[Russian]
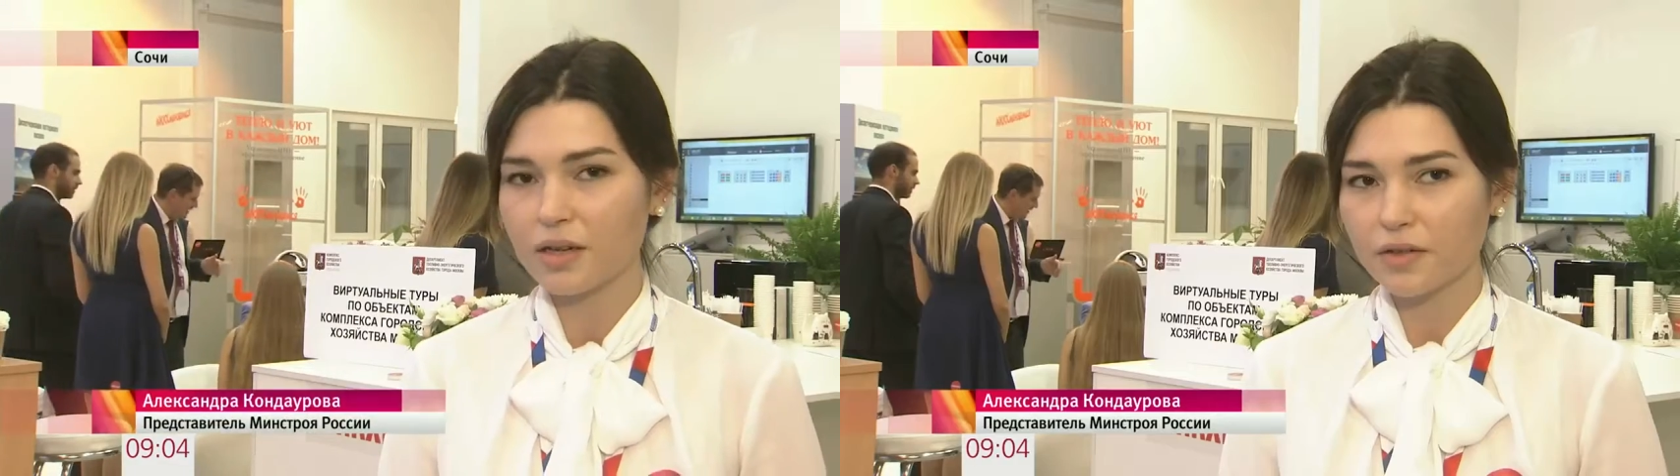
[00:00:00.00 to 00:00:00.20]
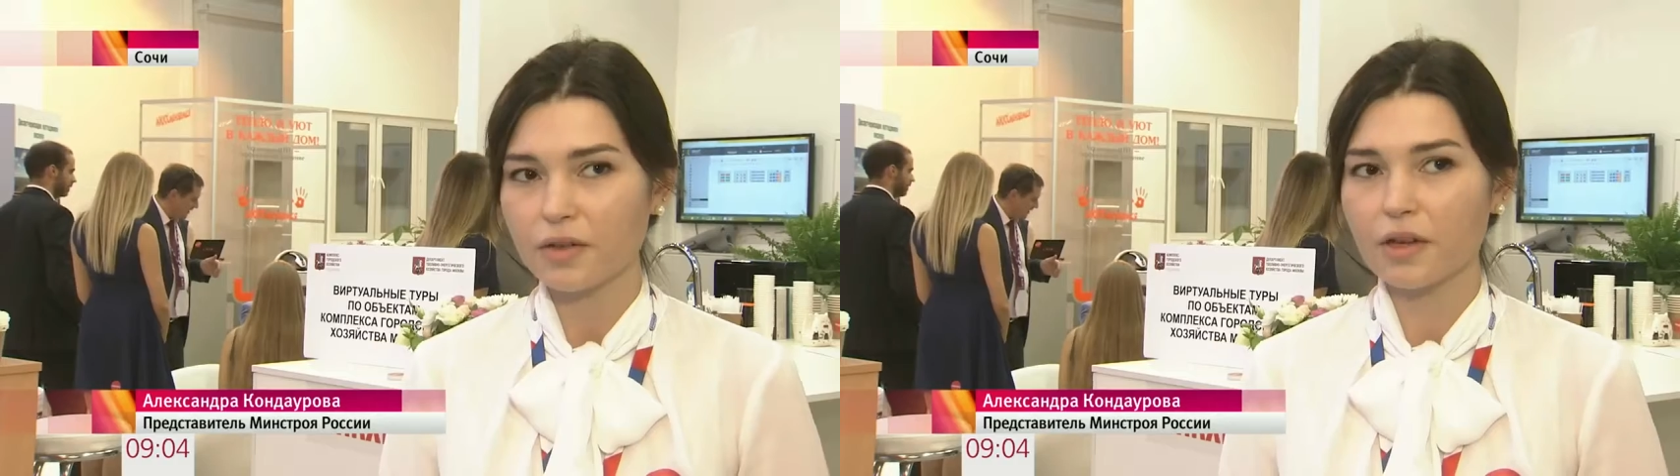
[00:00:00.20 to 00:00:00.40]

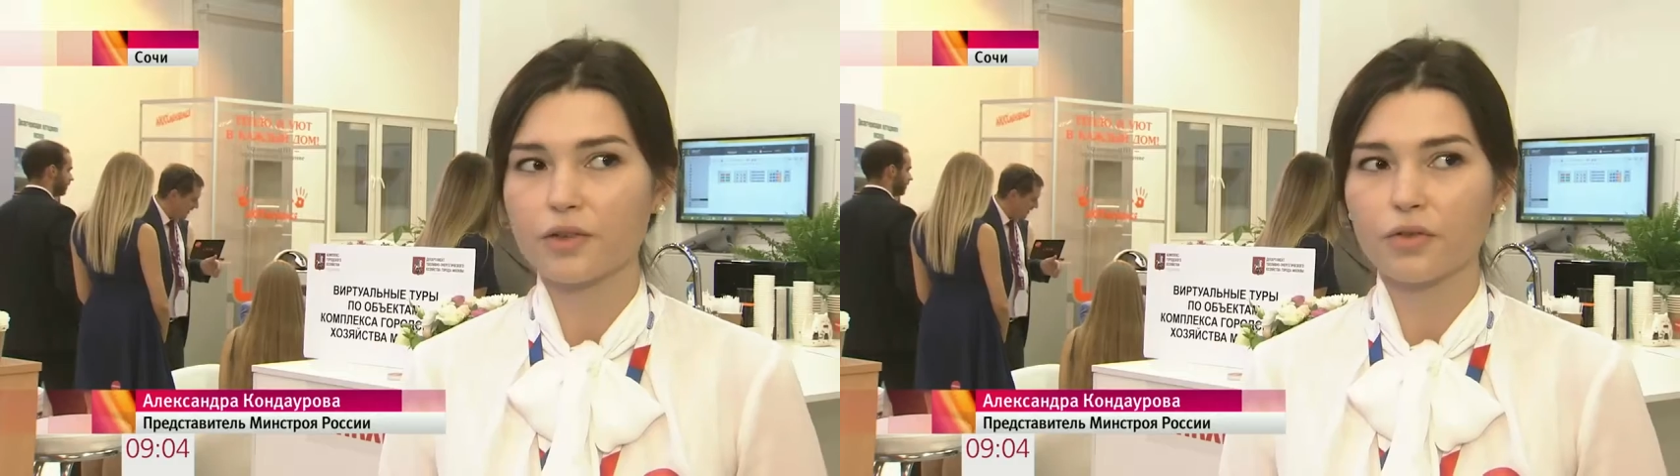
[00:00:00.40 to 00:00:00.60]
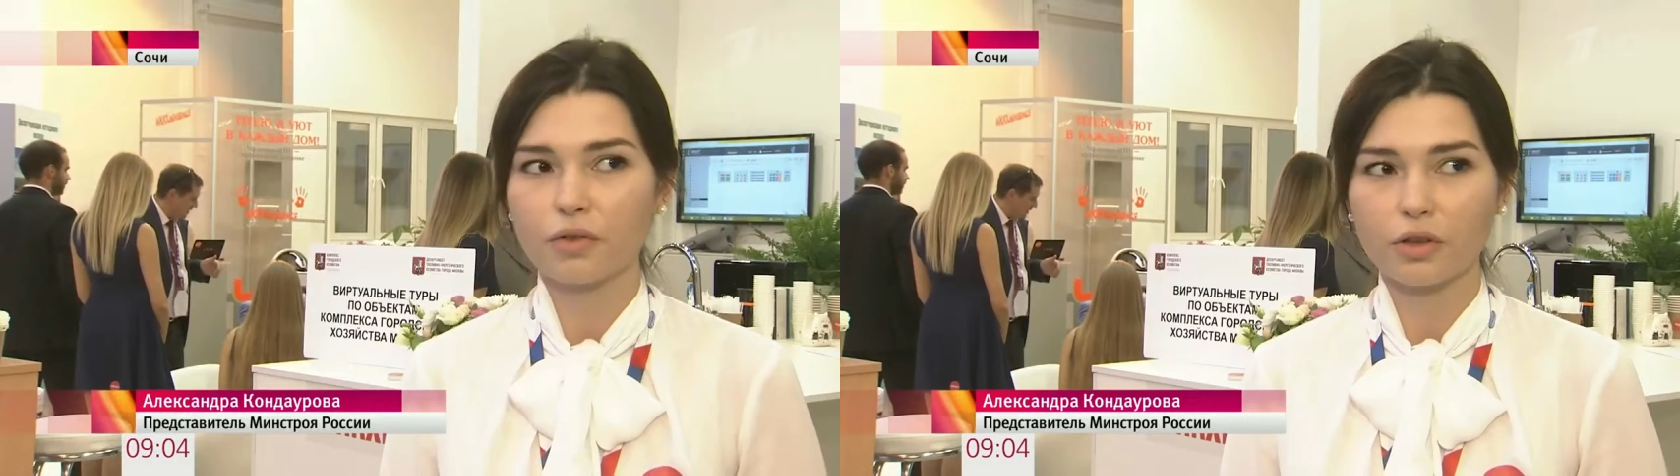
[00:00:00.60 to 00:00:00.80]
они
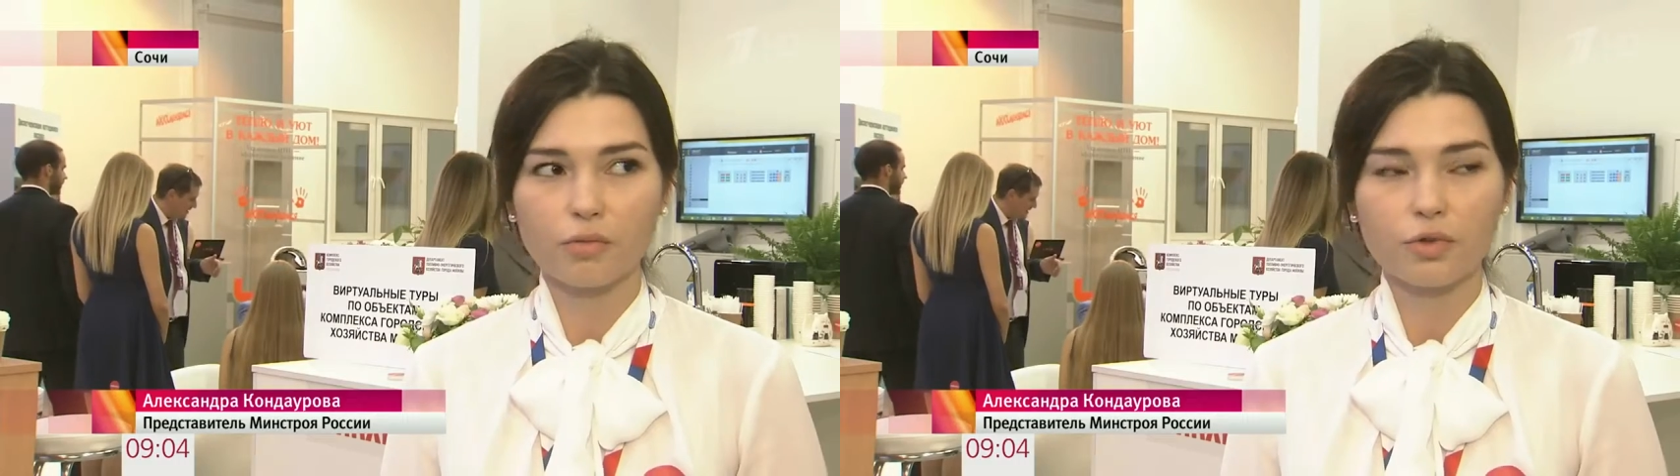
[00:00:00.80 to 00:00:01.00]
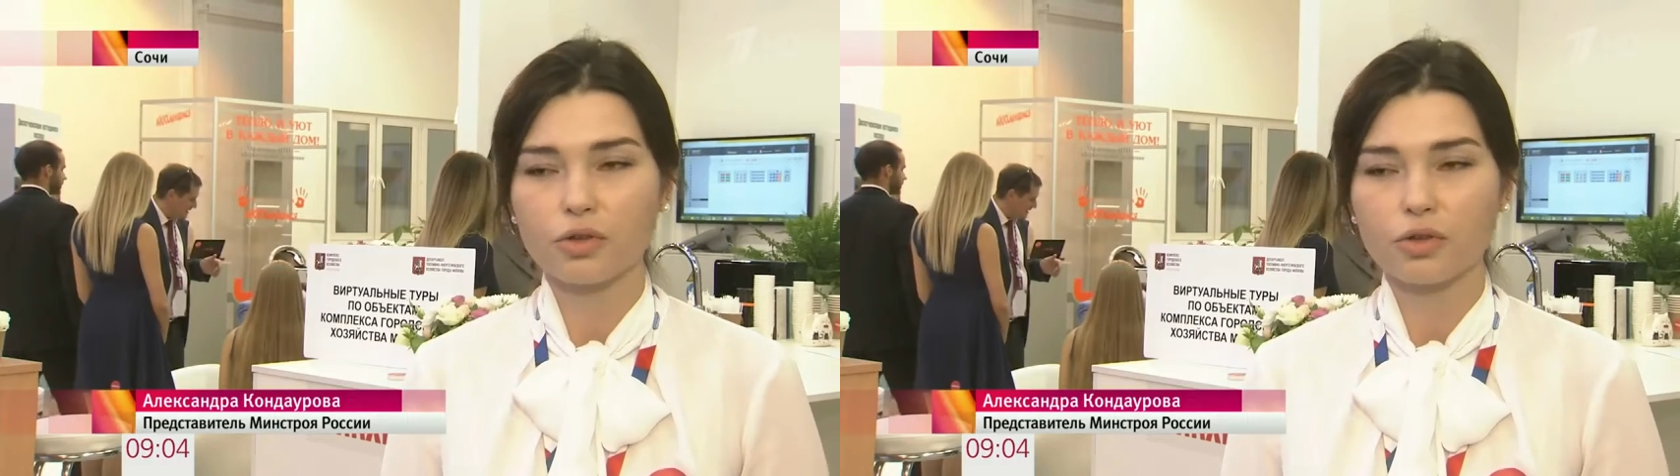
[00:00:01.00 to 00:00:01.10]
свидетельствуют о том,